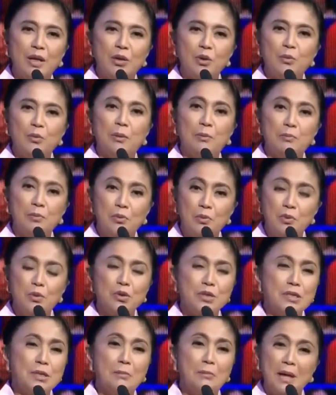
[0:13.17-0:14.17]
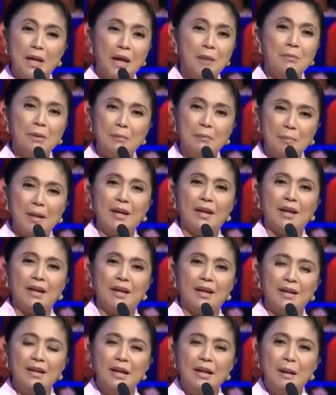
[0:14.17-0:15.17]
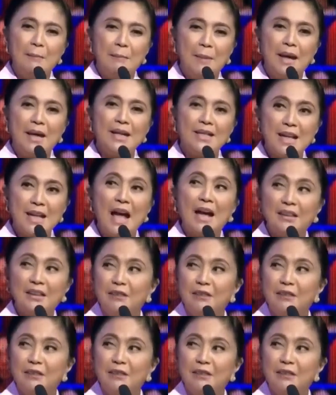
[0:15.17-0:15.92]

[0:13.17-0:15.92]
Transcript: magbuhos ng maraming pera para sa active